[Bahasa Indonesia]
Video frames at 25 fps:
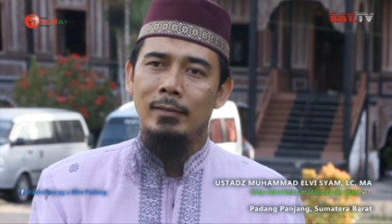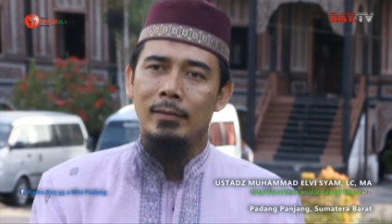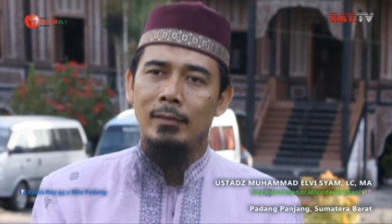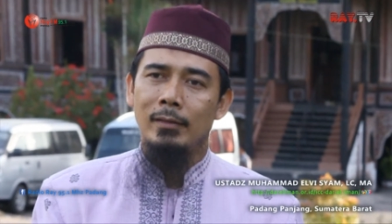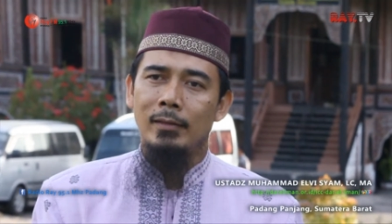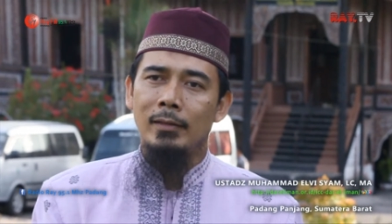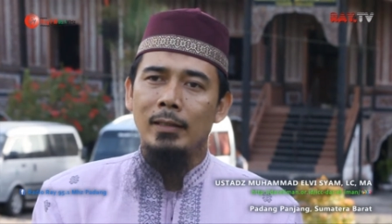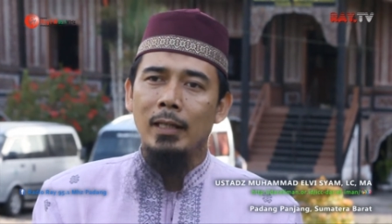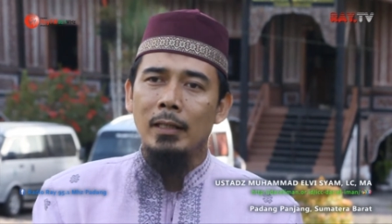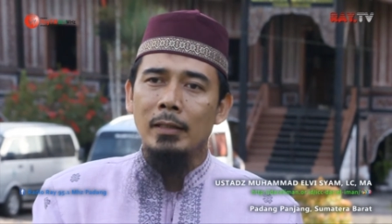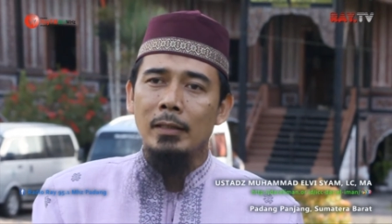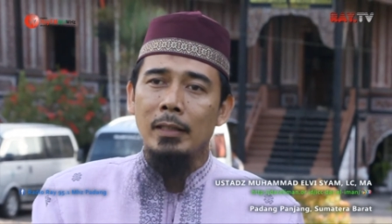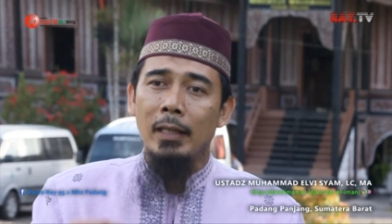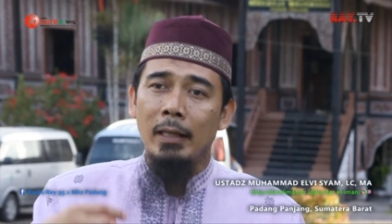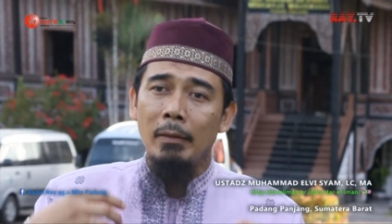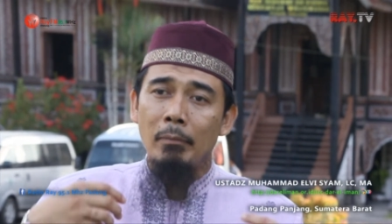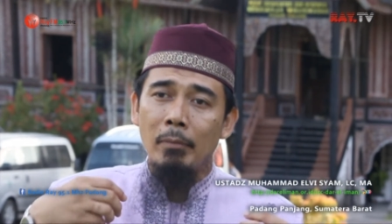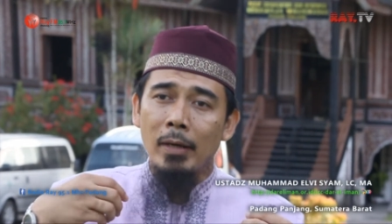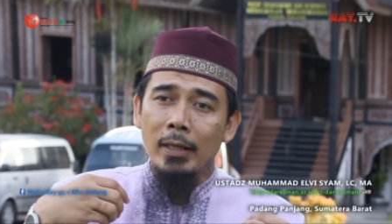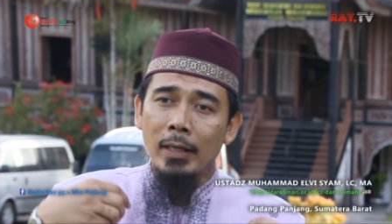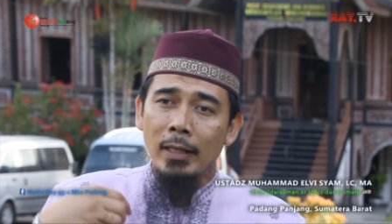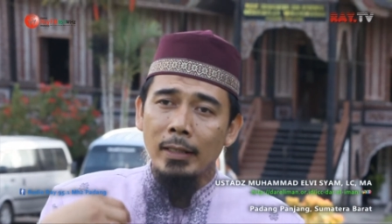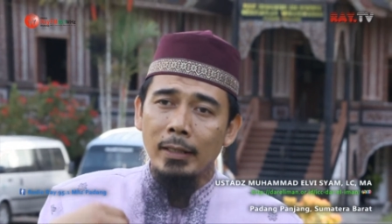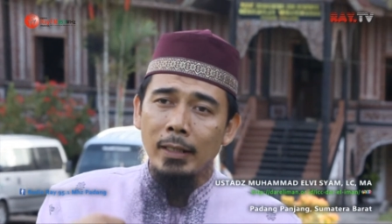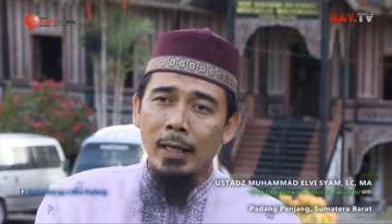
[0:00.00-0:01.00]
Dan
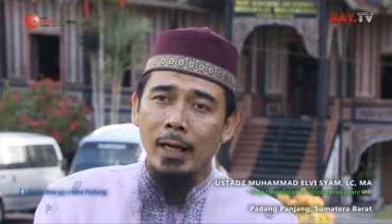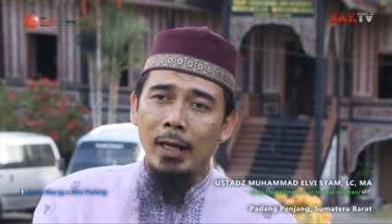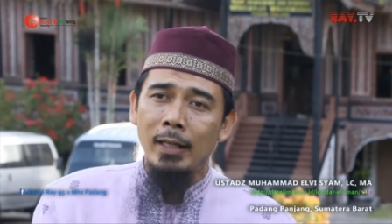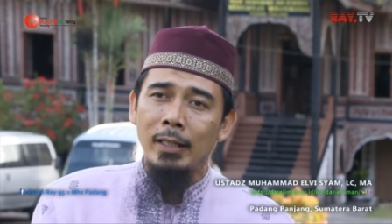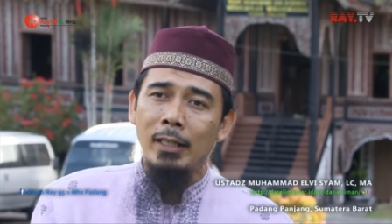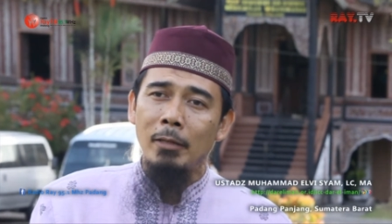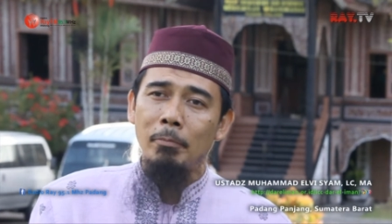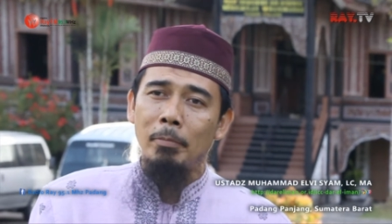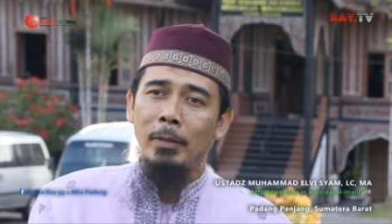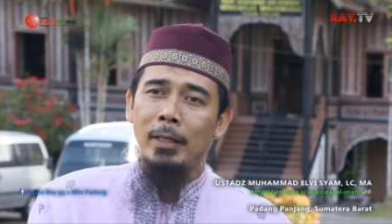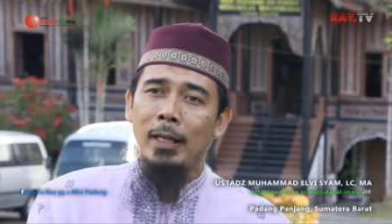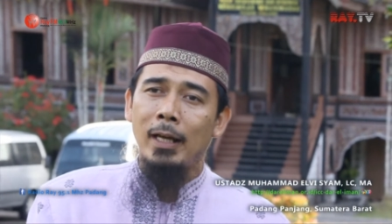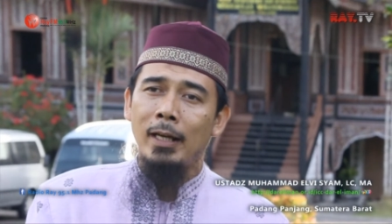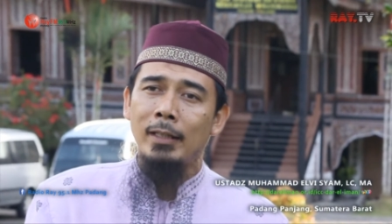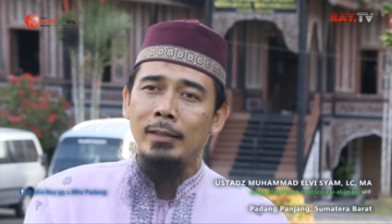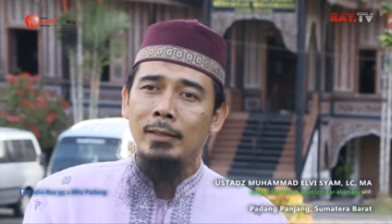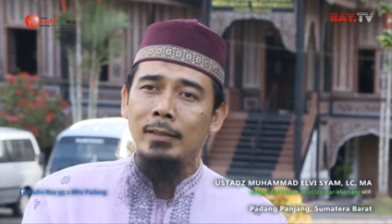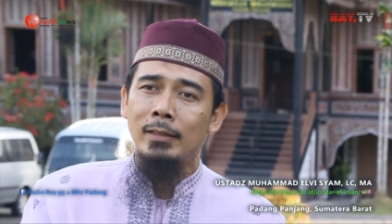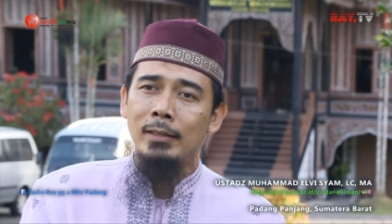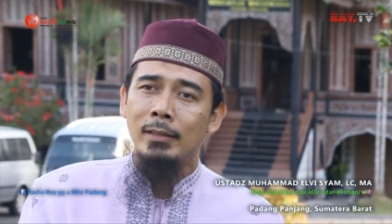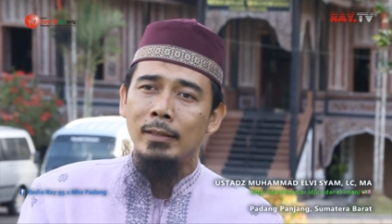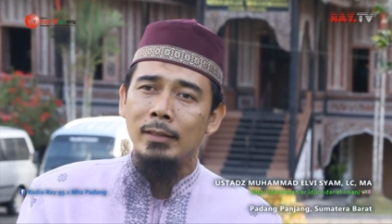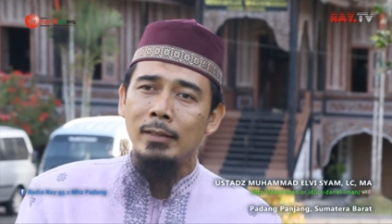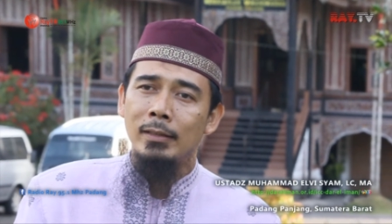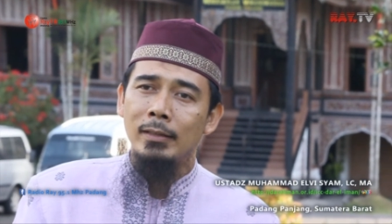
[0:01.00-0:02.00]
keimanan yang ada pada
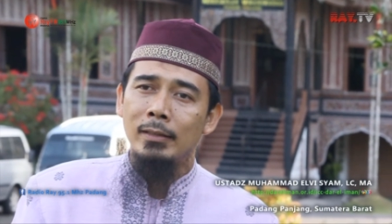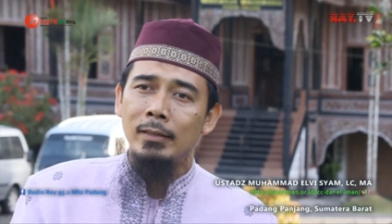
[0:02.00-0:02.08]
hati